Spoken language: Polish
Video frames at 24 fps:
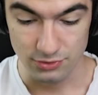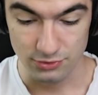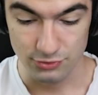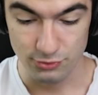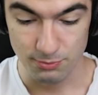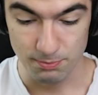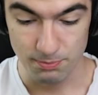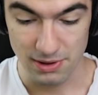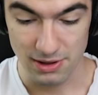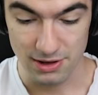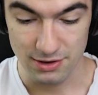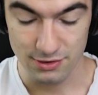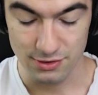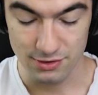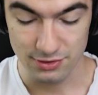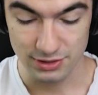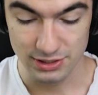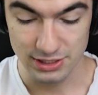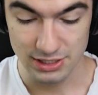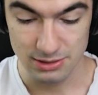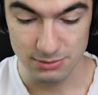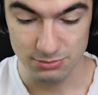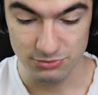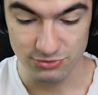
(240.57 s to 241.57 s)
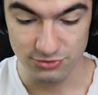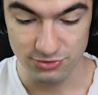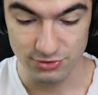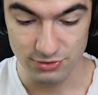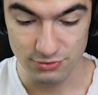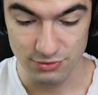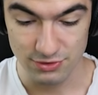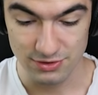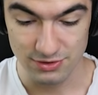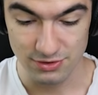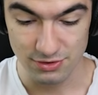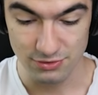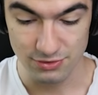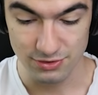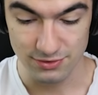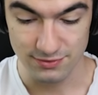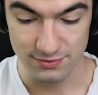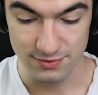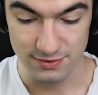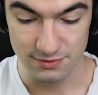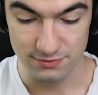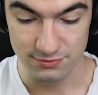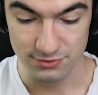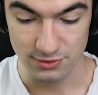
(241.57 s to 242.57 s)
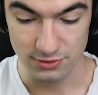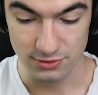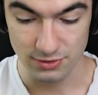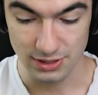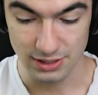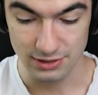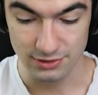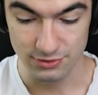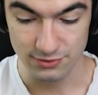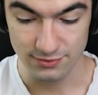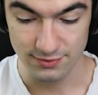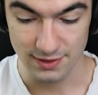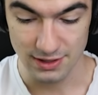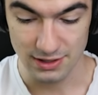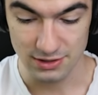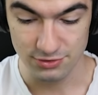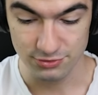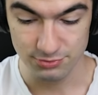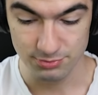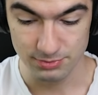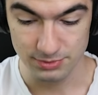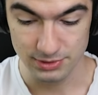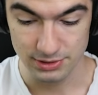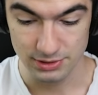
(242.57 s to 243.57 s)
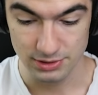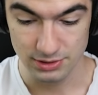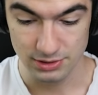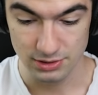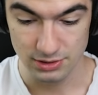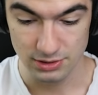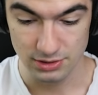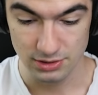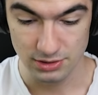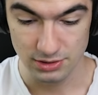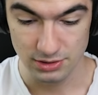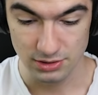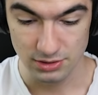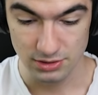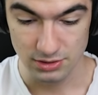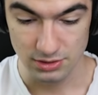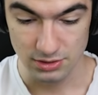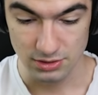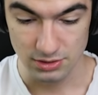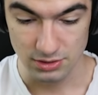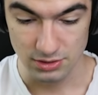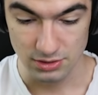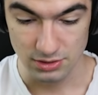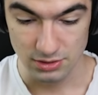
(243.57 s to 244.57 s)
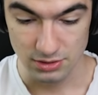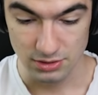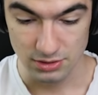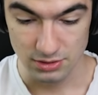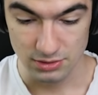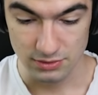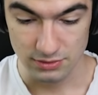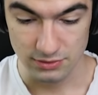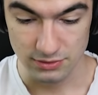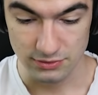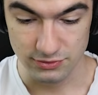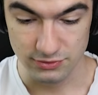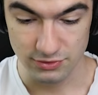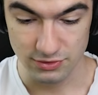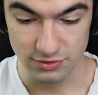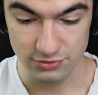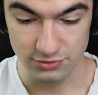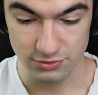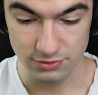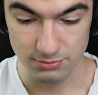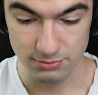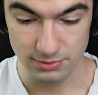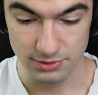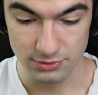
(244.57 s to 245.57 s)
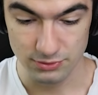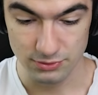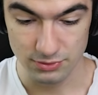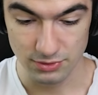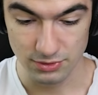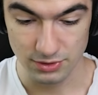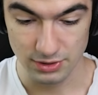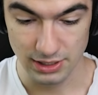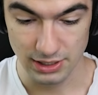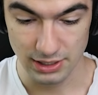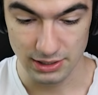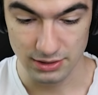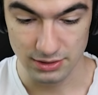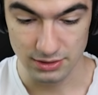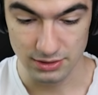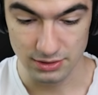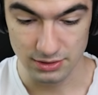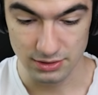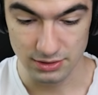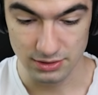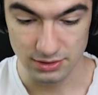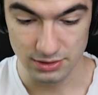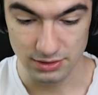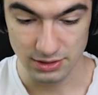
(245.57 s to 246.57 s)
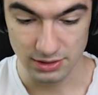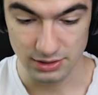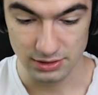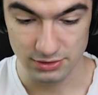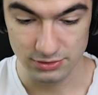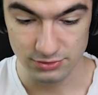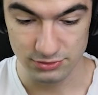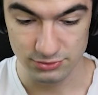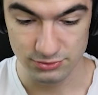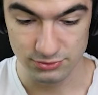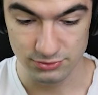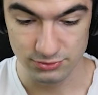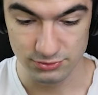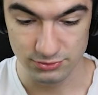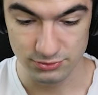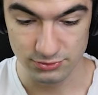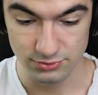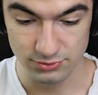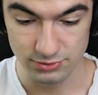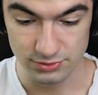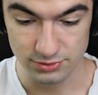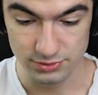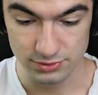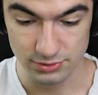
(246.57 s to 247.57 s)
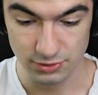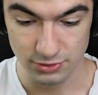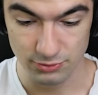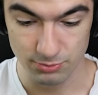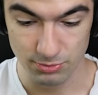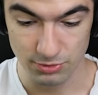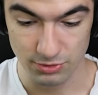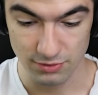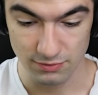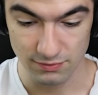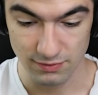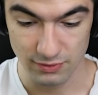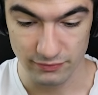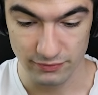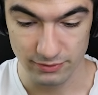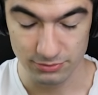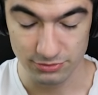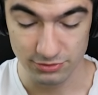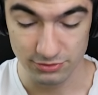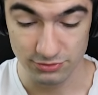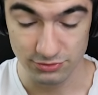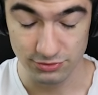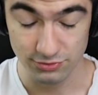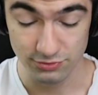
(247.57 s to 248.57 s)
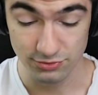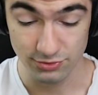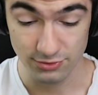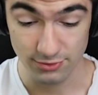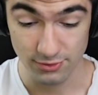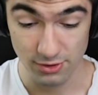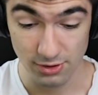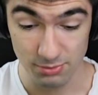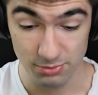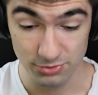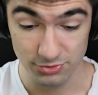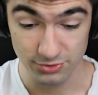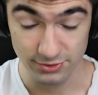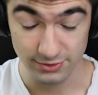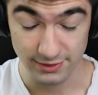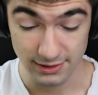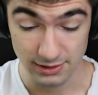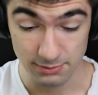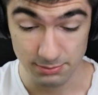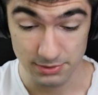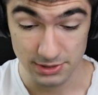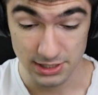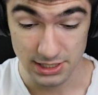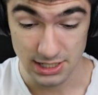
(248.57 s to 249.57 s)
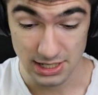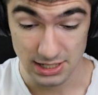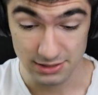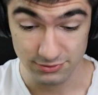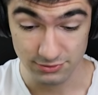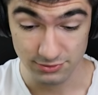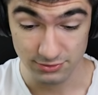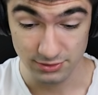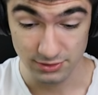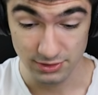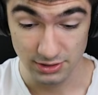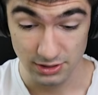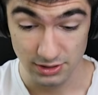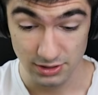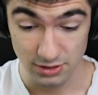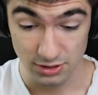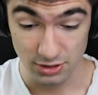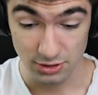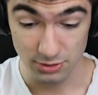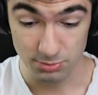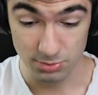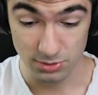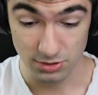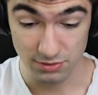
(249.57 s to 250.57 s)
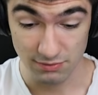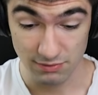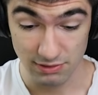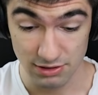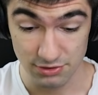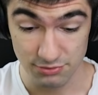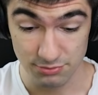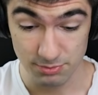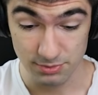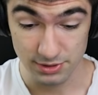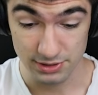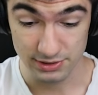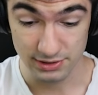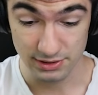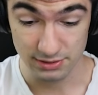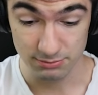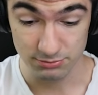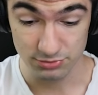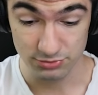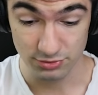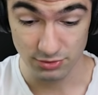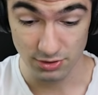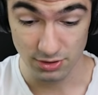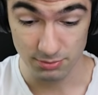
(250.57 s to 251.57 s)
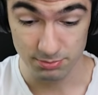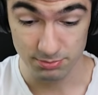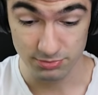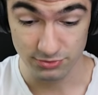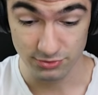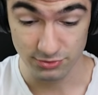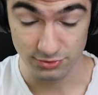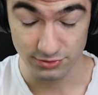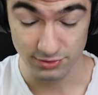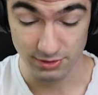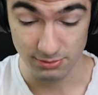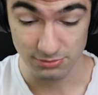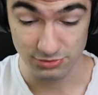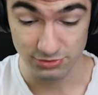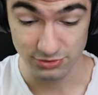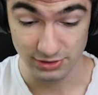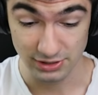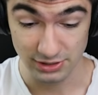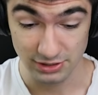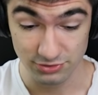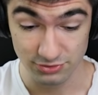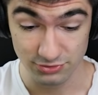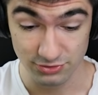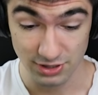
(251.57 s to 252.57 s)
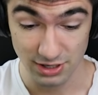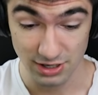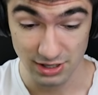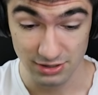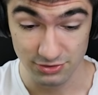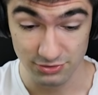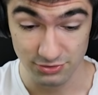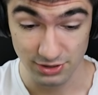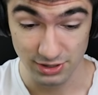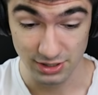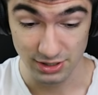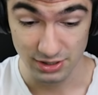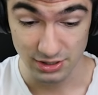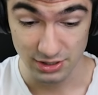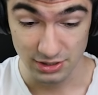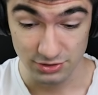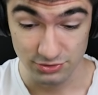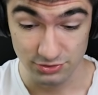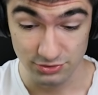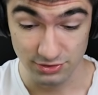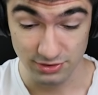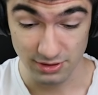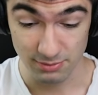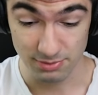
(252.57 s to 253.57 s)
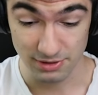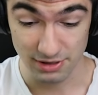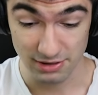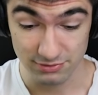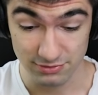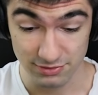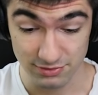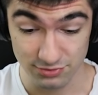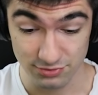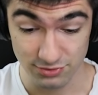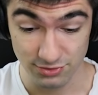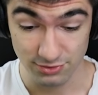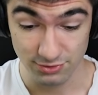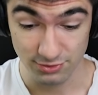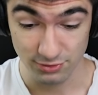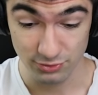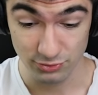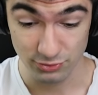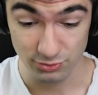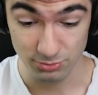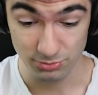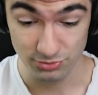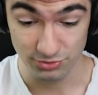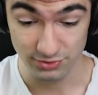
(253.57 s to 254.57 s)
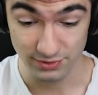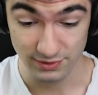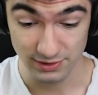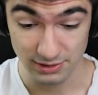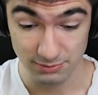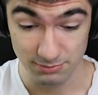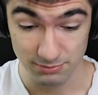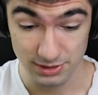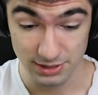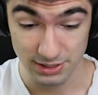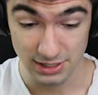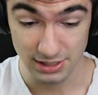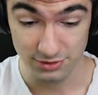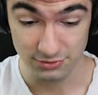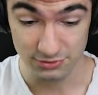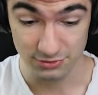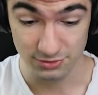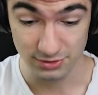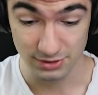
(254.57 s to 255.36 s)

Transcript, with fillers: Superior Kimchi re Received, ok, dostaliśmy... Treasure menu, ok, e, jakieś e, odblokowało nam się... Czy wszystko musi tak migać? Odblokowaliśmy item shop, coś tam jeszcze, jakieś challenge. Czy naprawdę wszystko tu musi tak migać?